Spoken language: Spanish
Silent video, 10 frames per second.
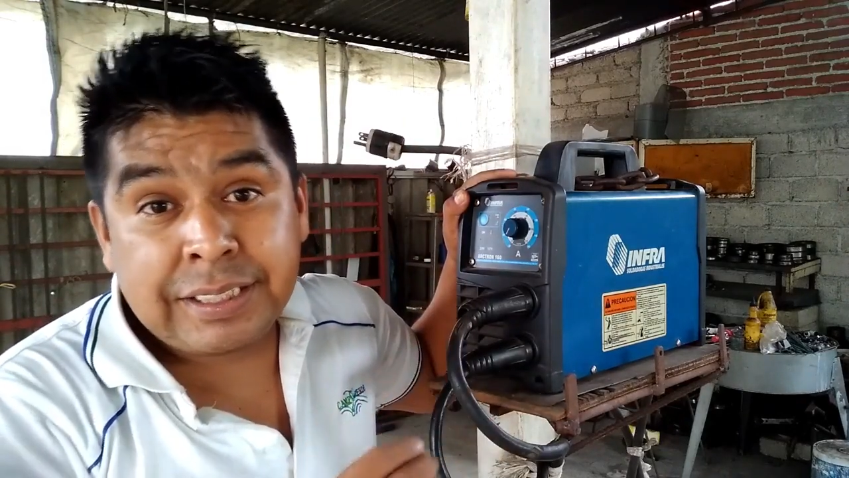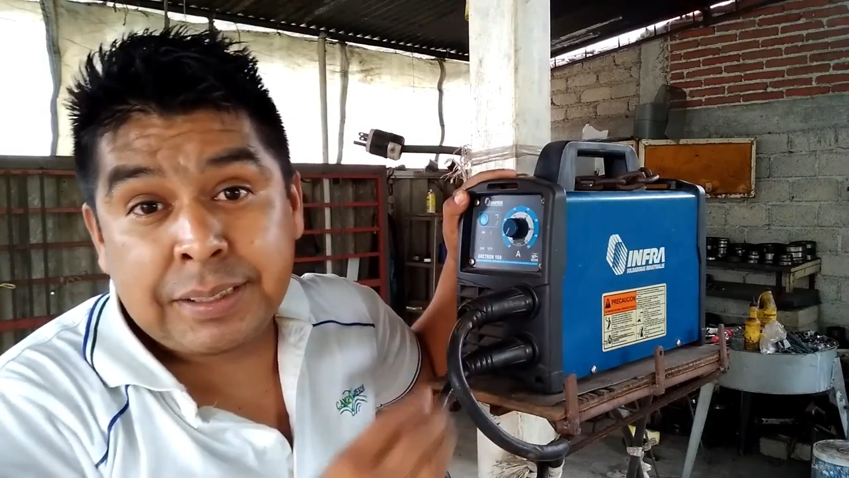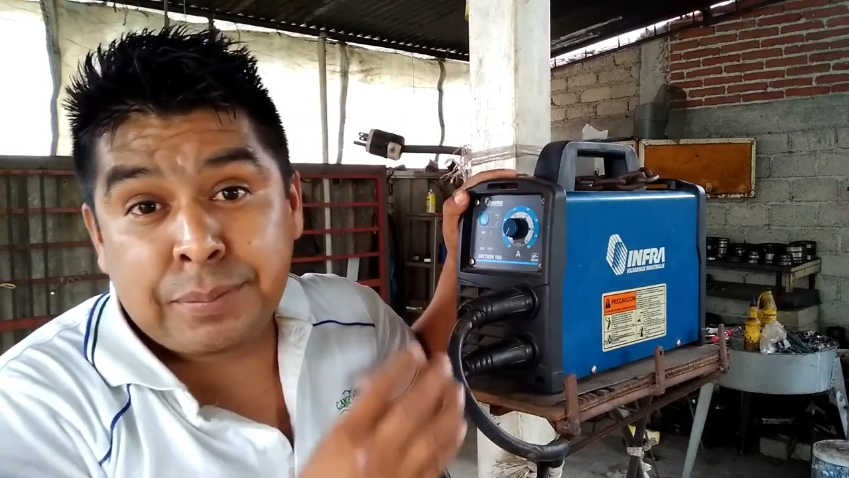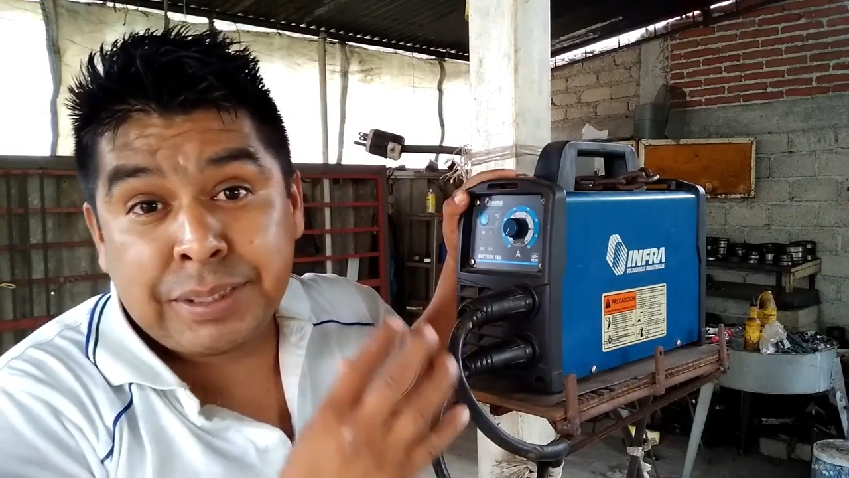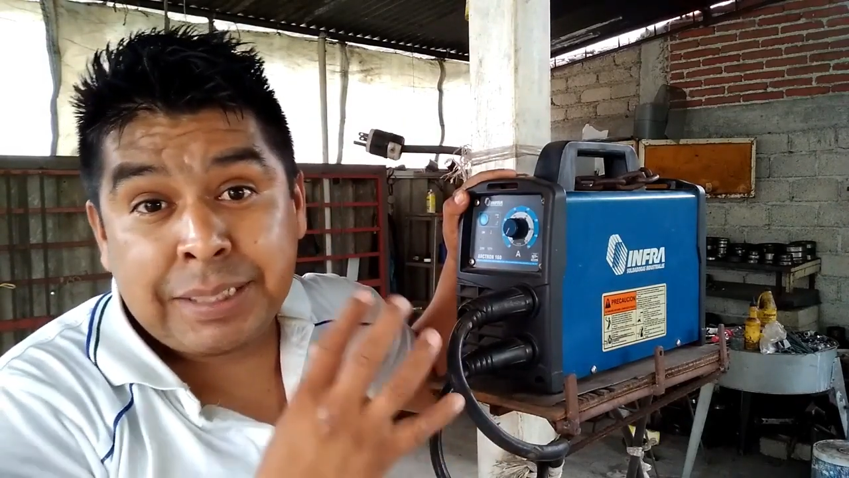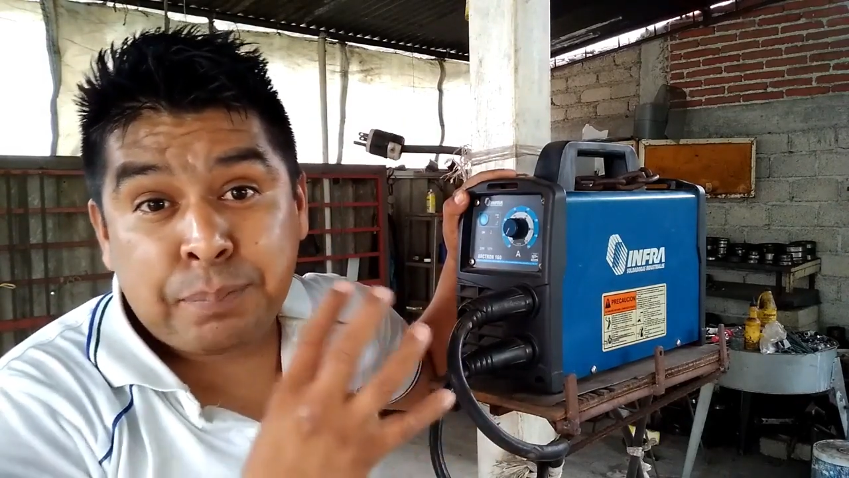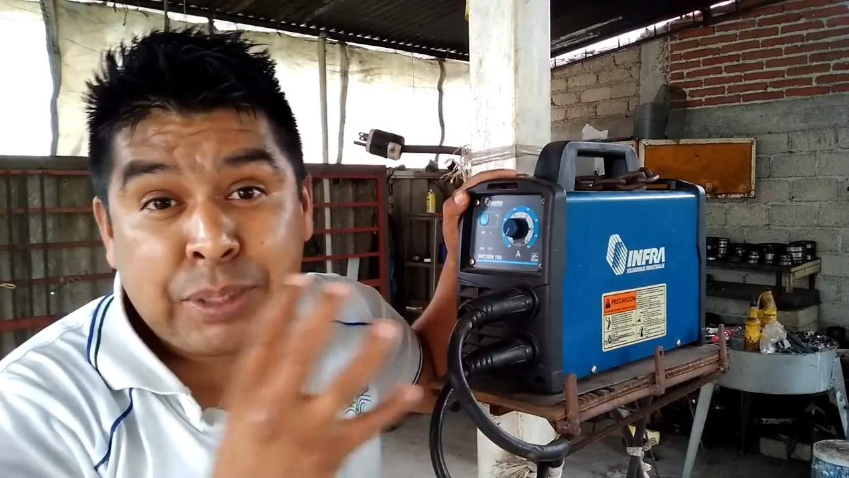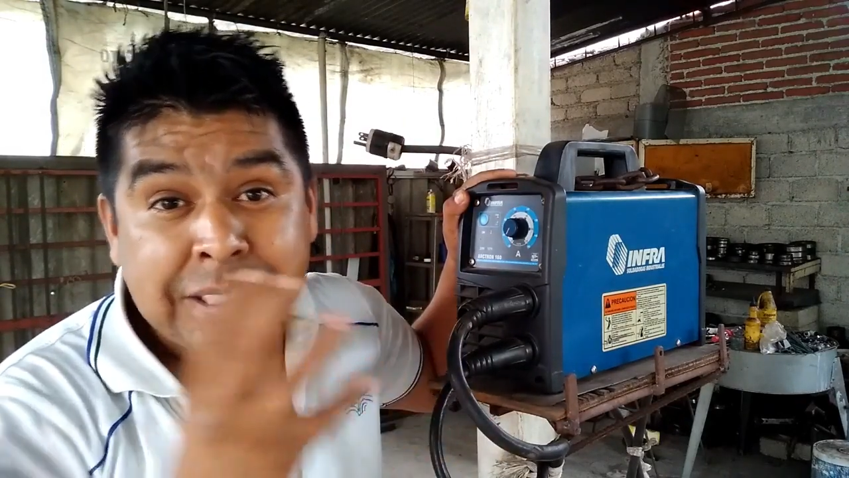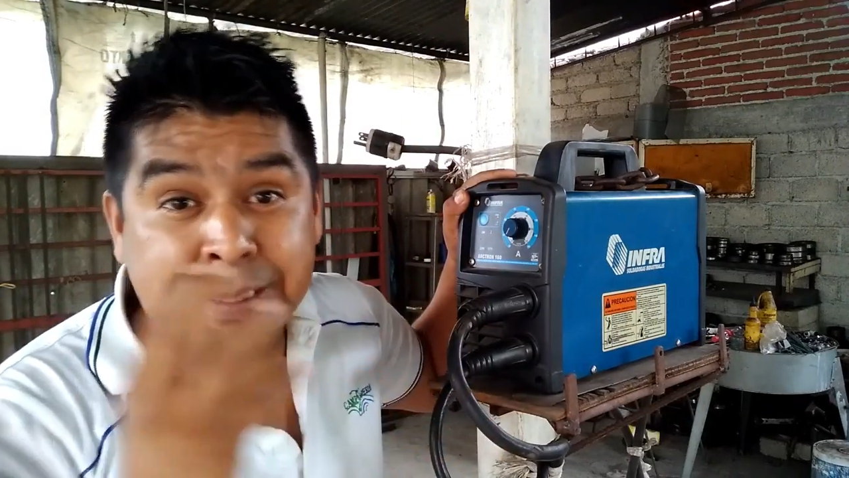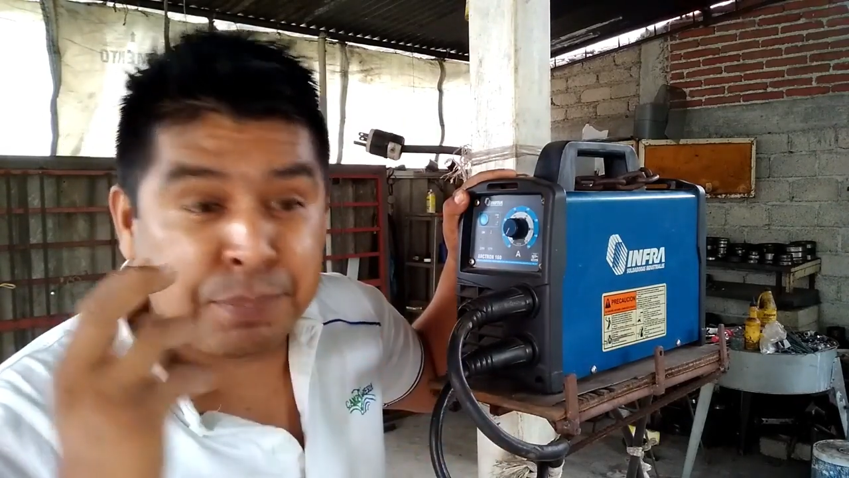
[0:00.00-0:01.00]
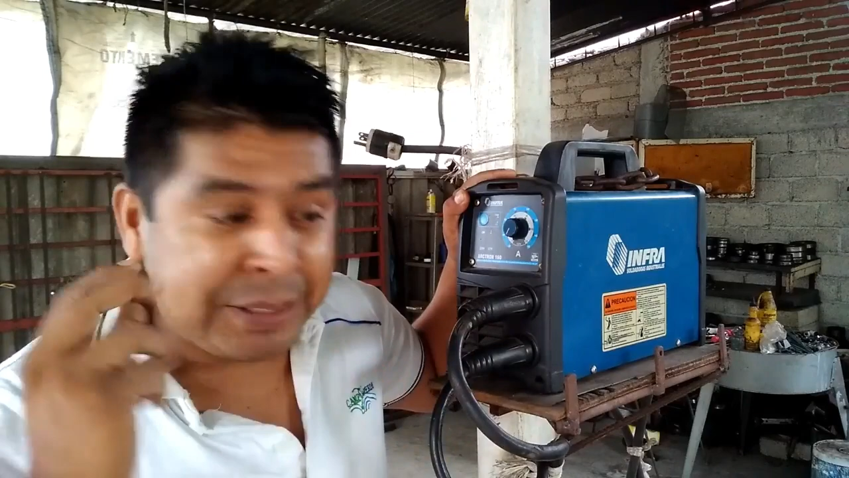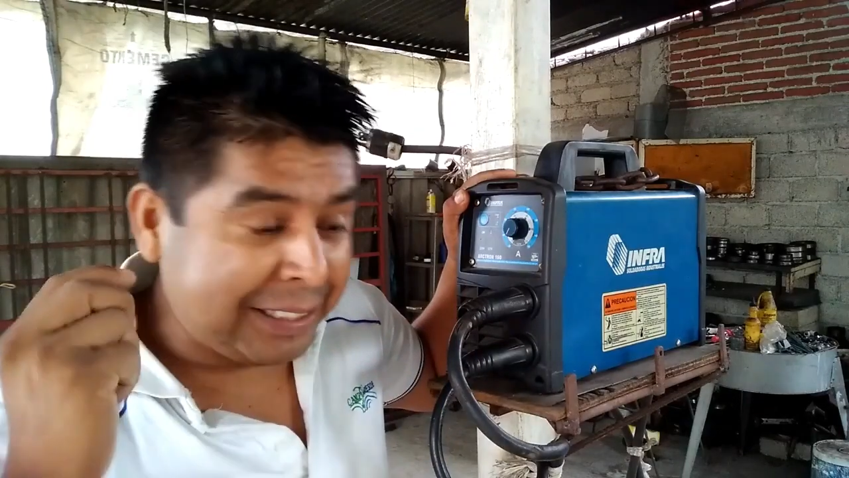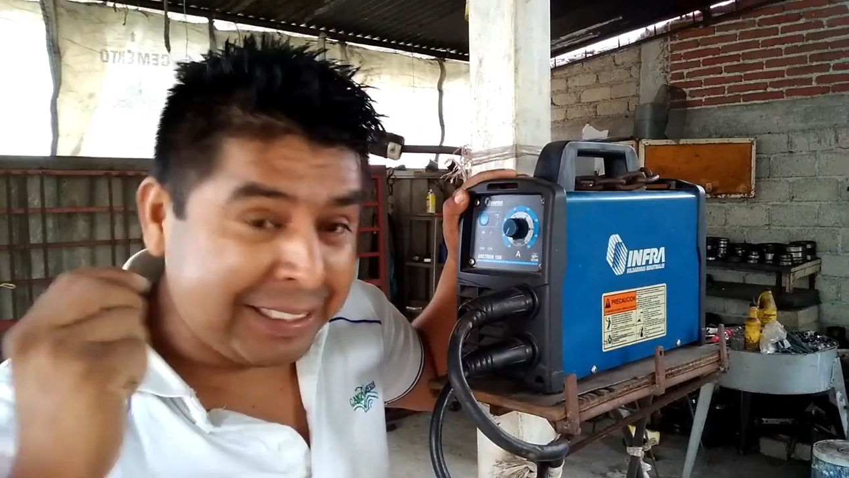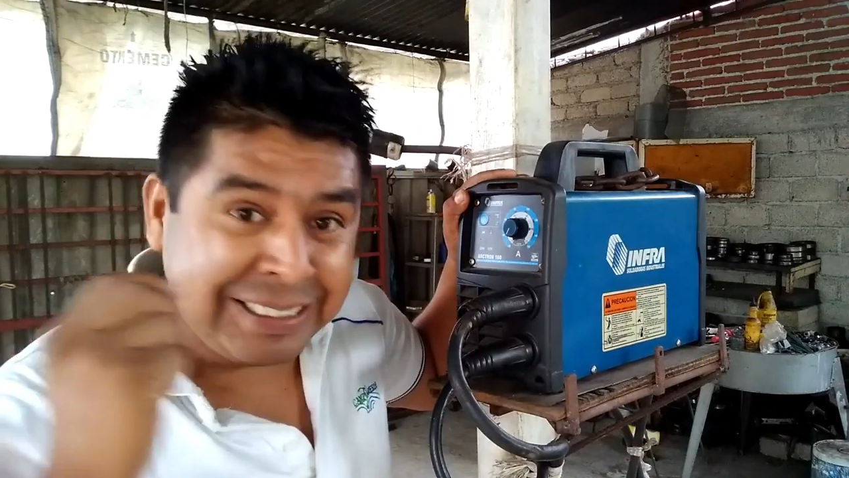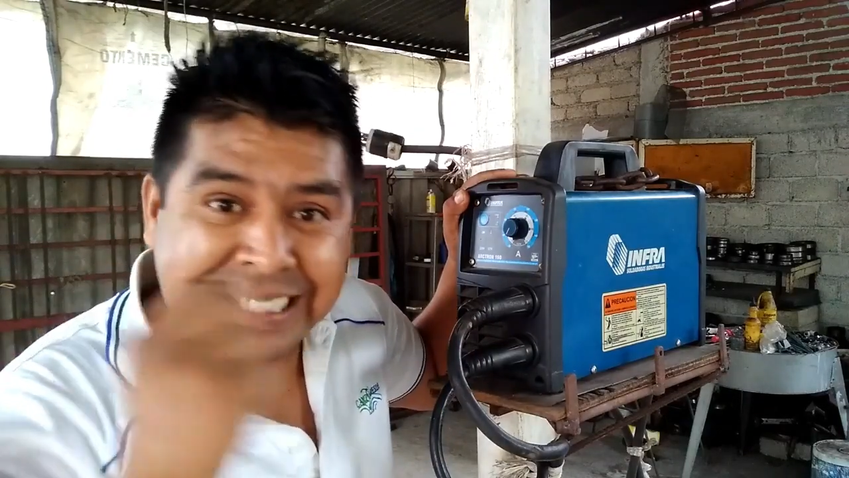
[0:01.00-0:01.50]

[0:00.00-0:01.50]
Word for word: y de esa manera puedas empezar